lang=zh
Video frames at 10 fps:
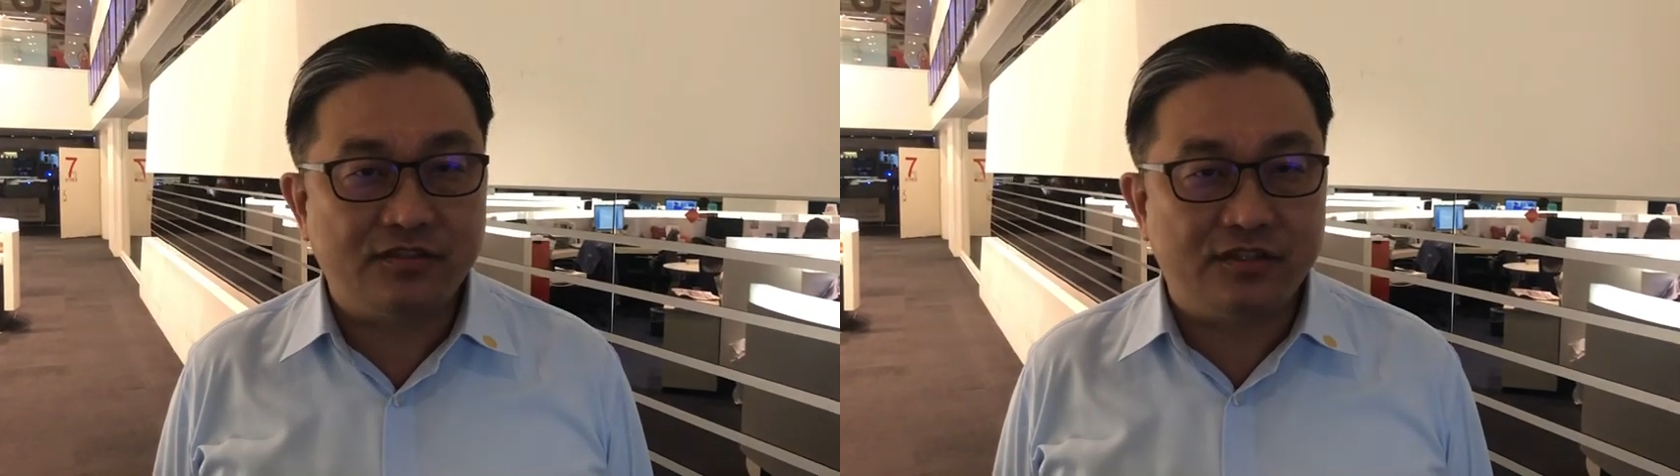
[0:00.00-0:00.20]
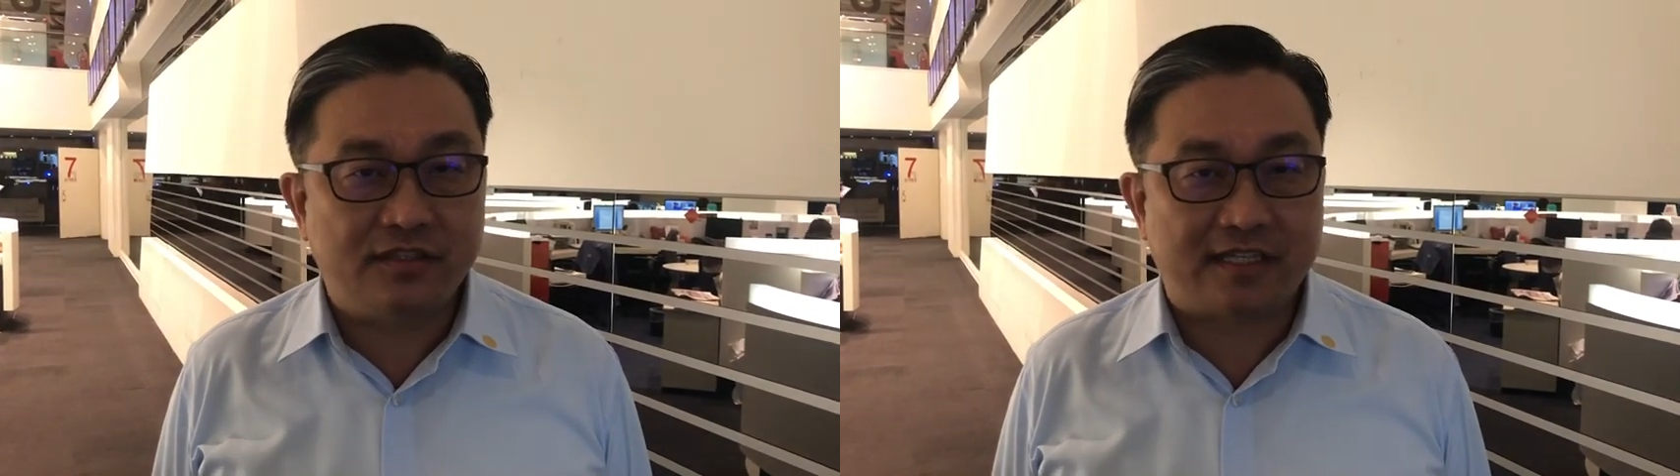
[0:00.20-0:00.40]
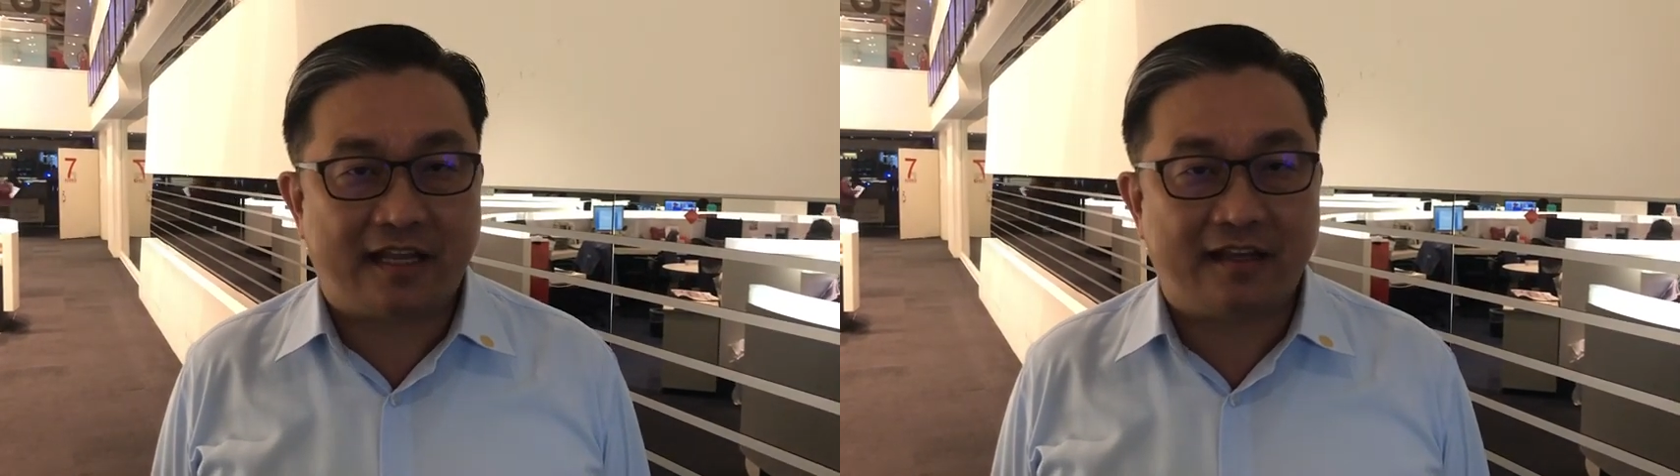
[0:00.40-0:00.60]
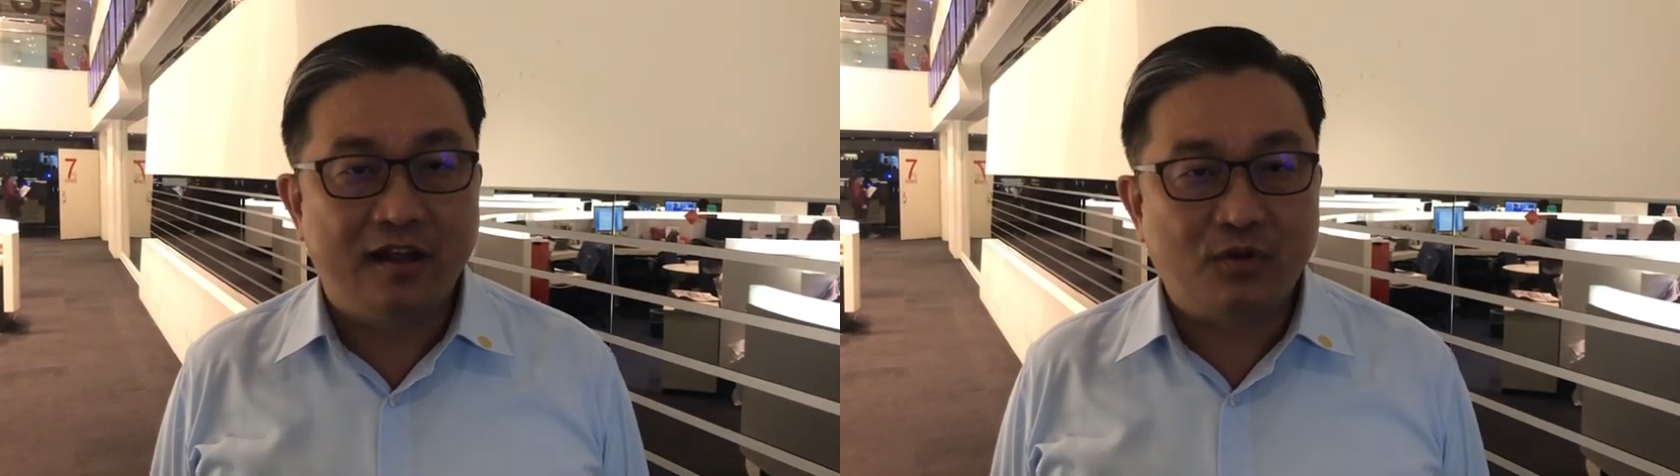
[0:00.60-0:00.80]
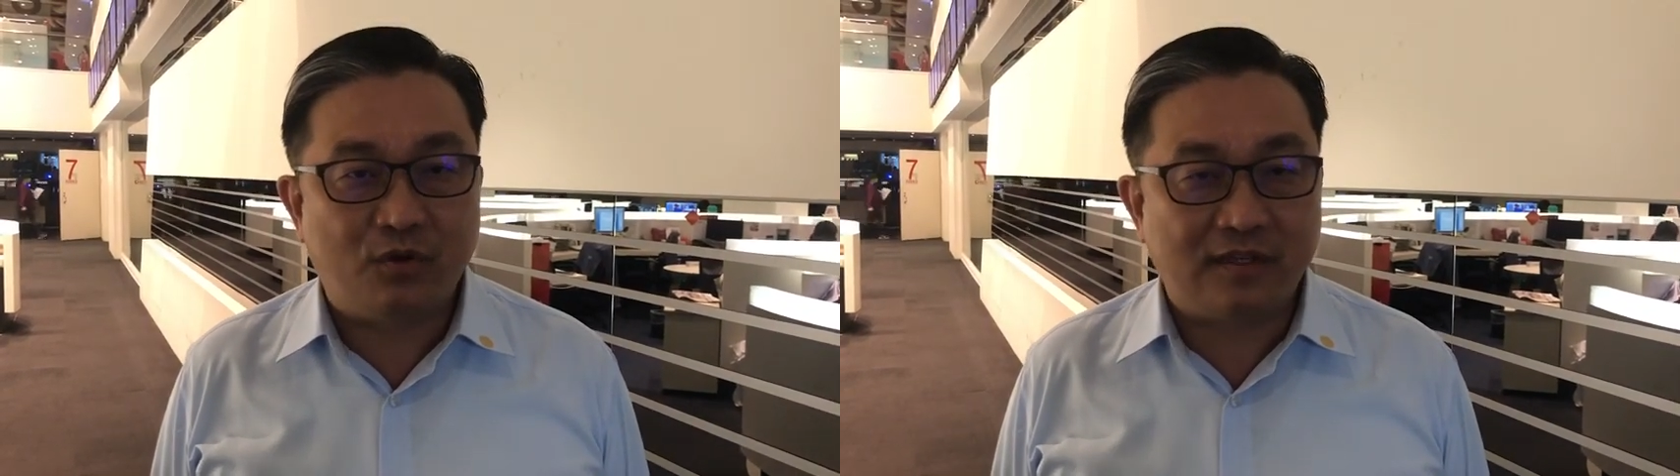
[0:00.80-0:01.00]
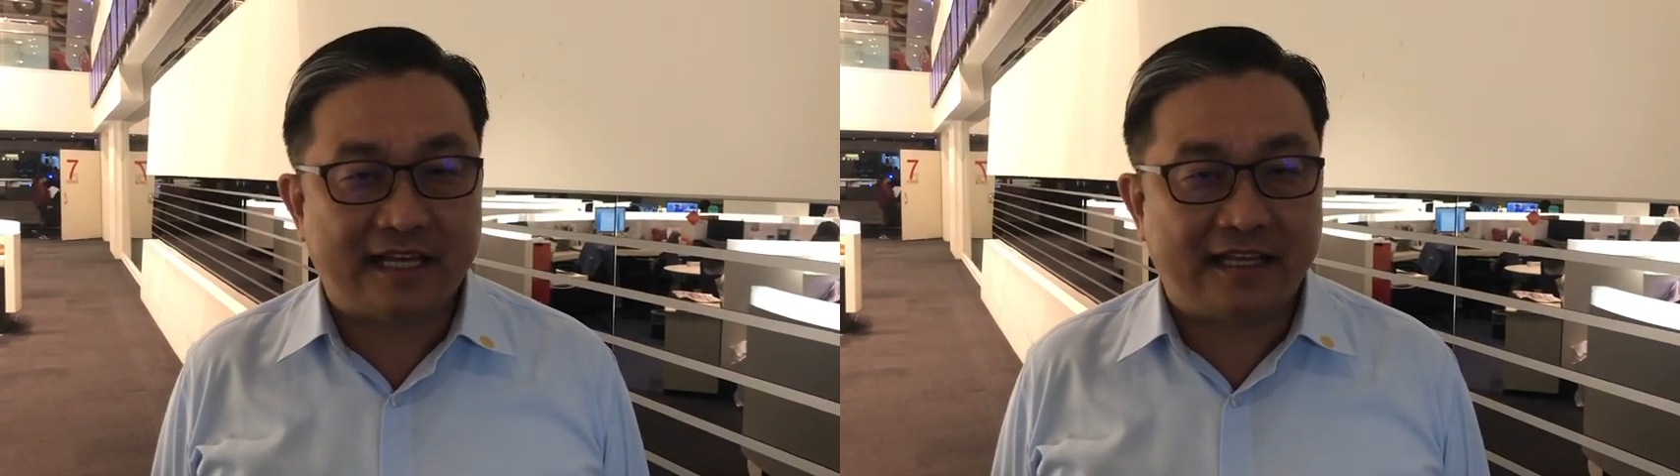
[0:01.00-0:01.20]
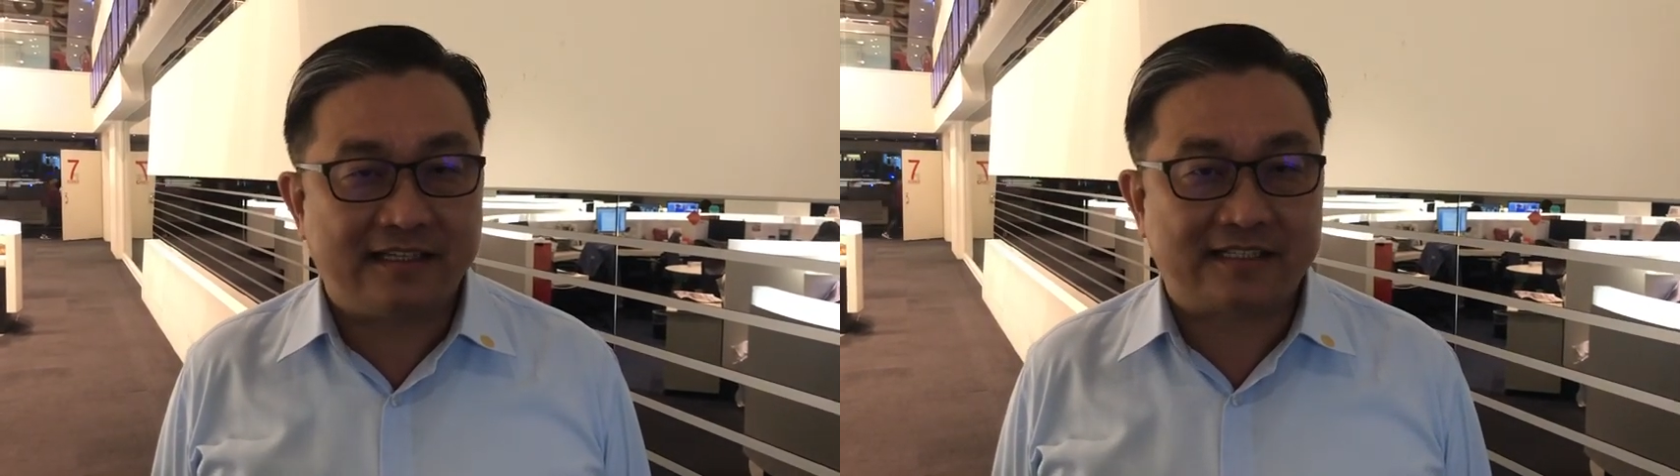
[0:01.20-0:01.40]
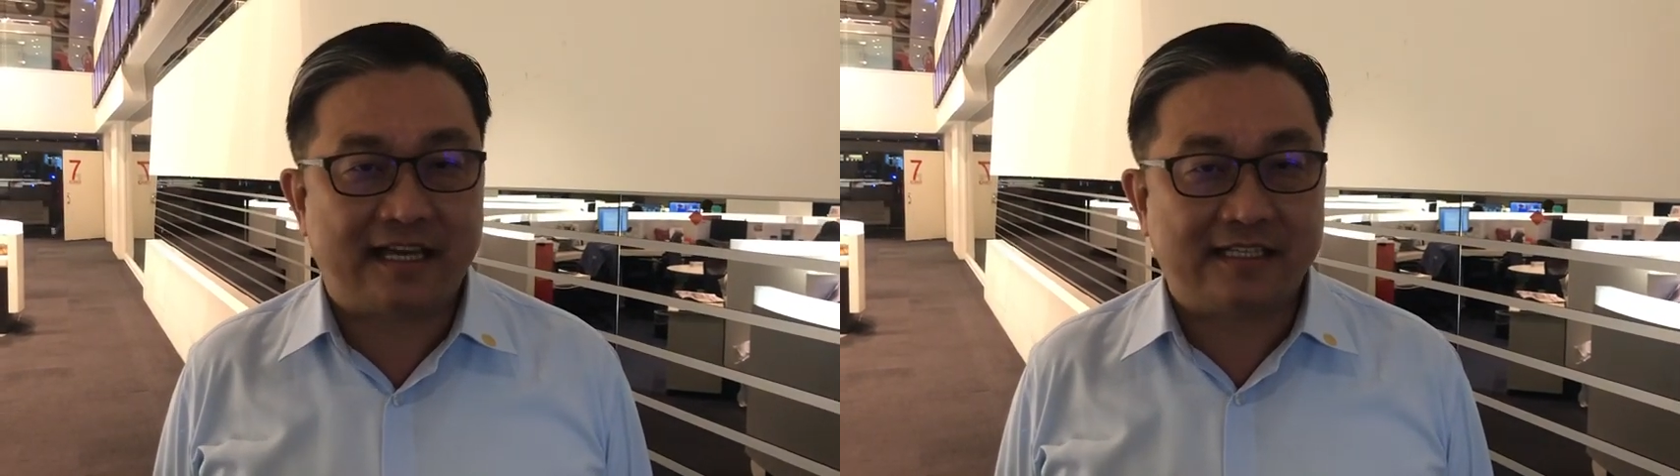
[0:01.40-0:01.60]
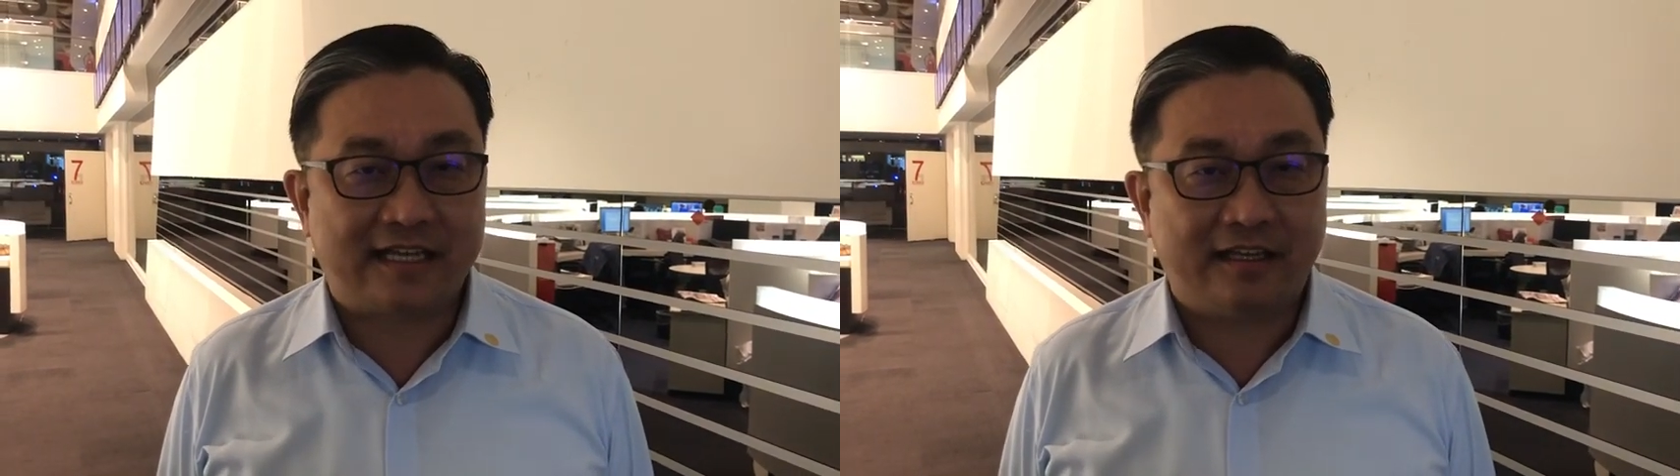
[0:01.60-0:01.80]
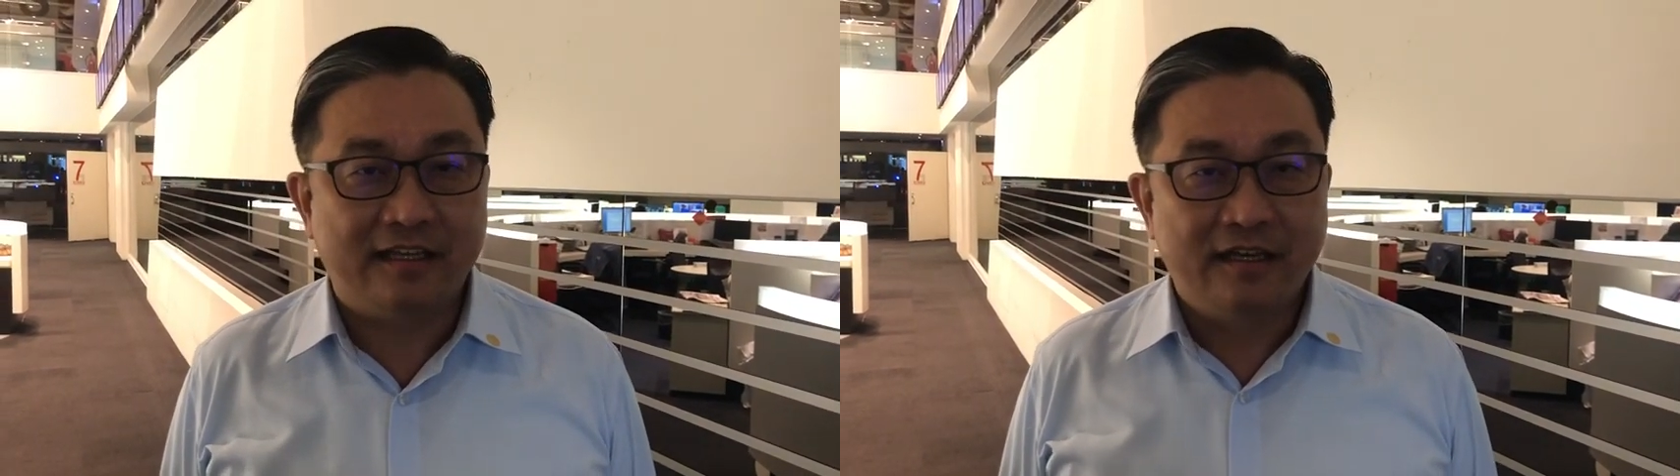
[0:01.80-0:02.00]
日产国产的财
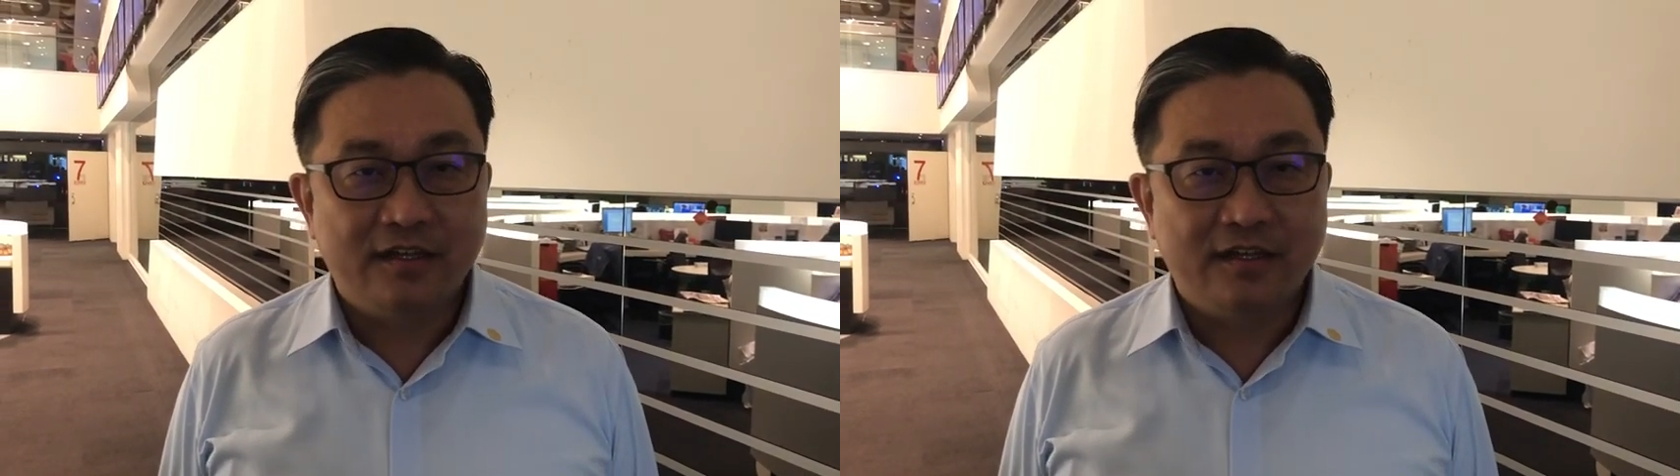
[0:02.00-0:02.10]
产。